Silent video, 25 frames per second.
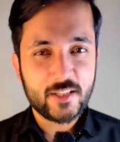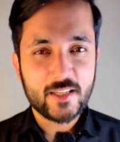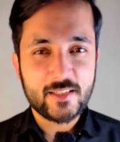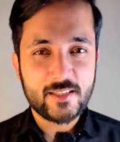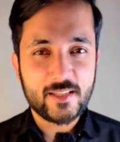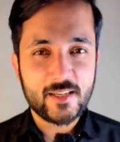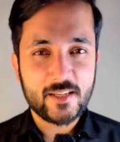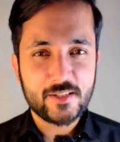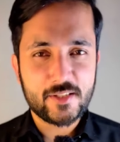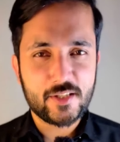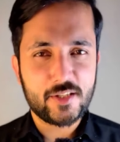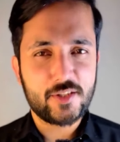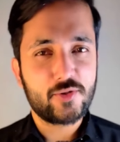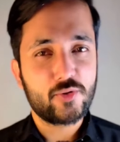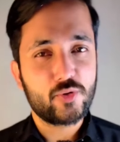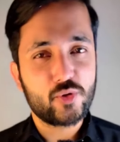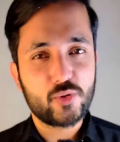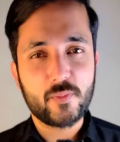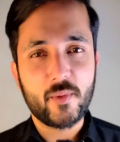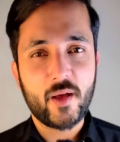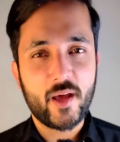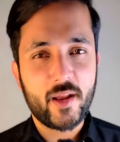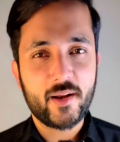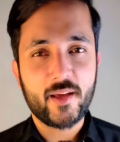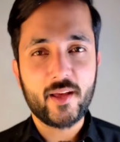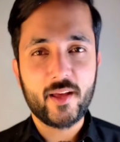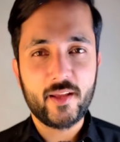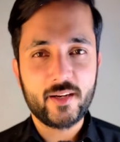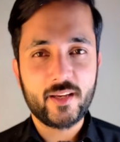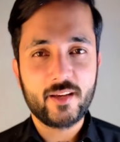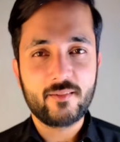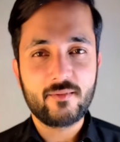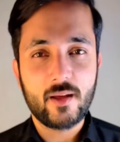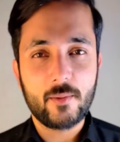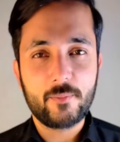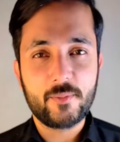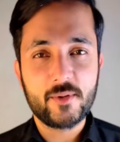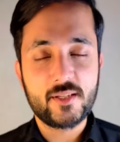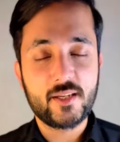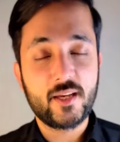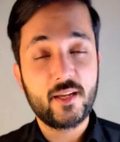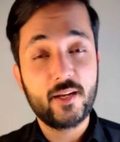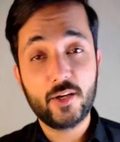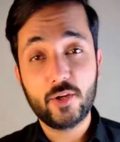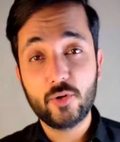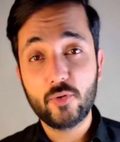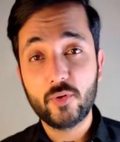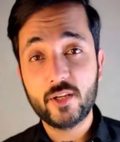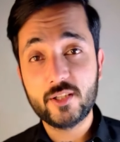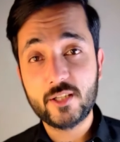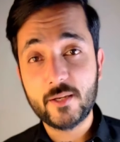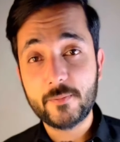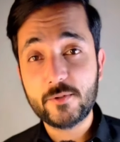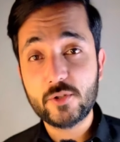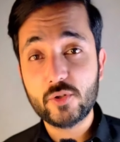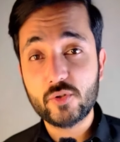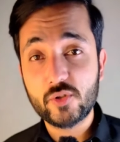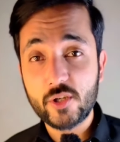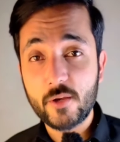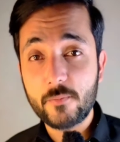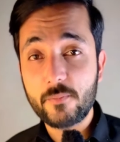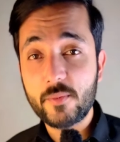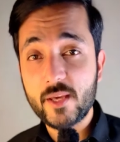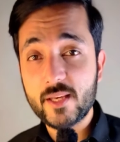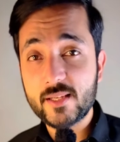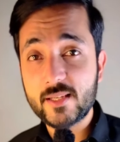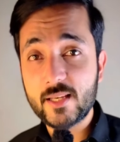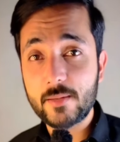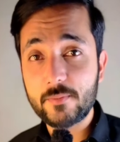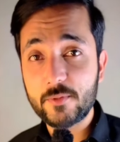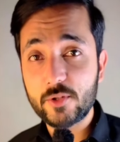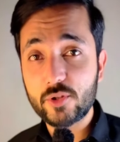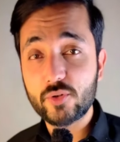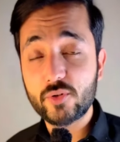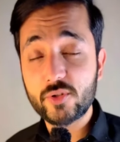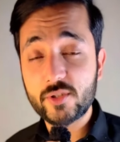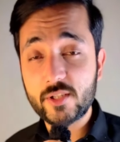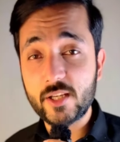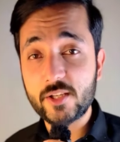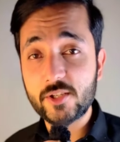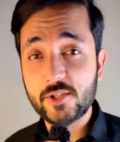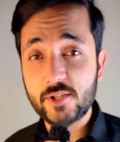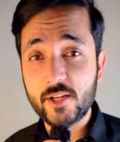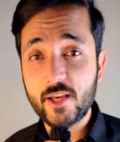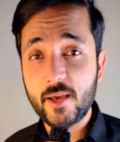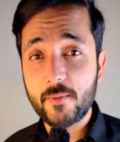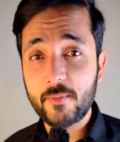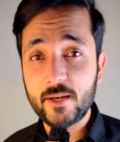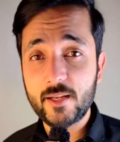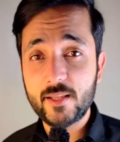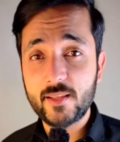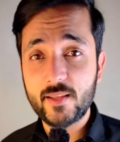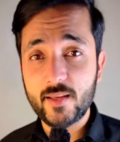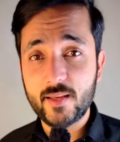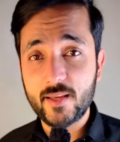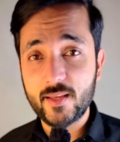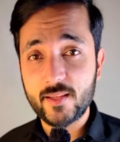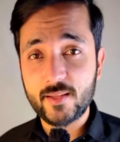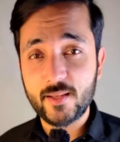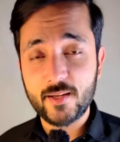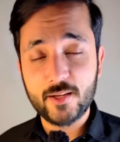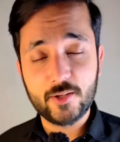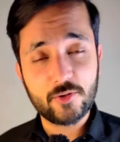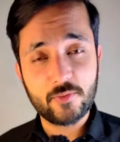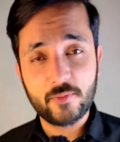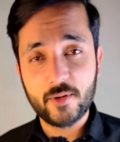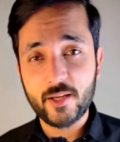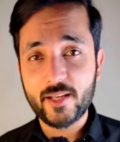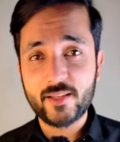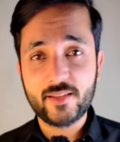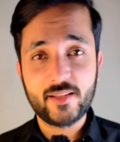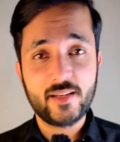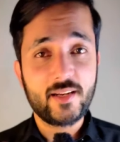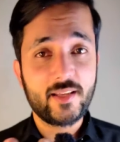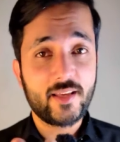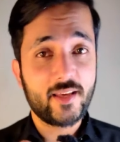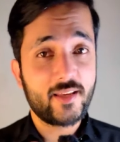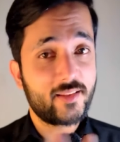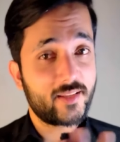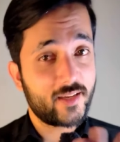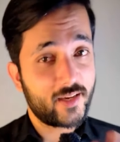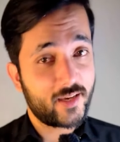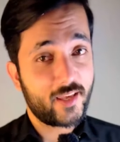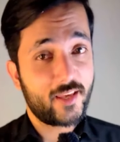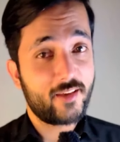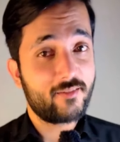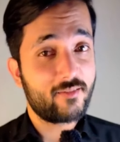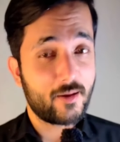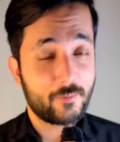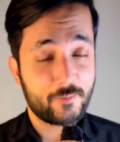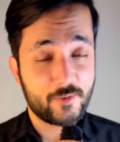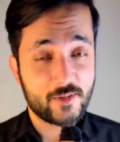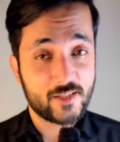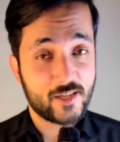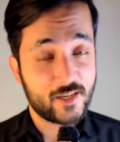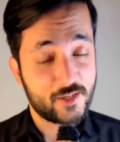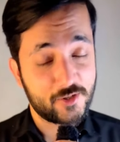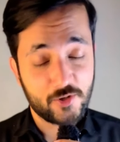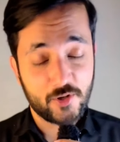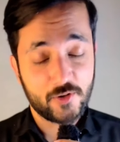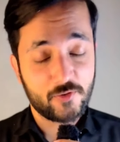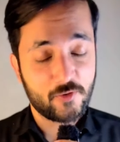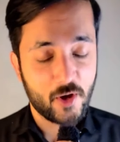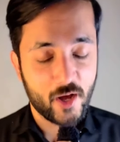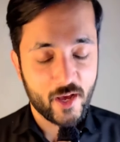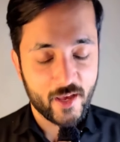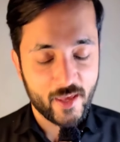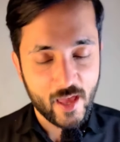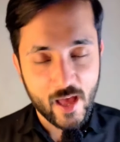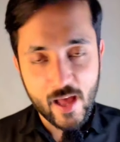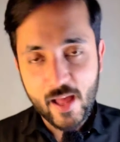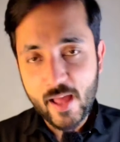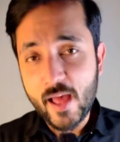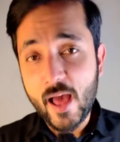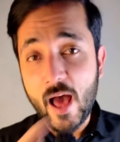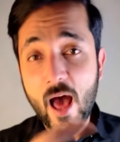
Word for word: तीसरी चीज़ उस्मान खान का वापस आना क्योंकि जब से उसकी पीएसएल में दो सेंचुरियां मैंने देखी थी ना तो मेरा दिल यही था कि ये वापस आ जाए और वो आ गया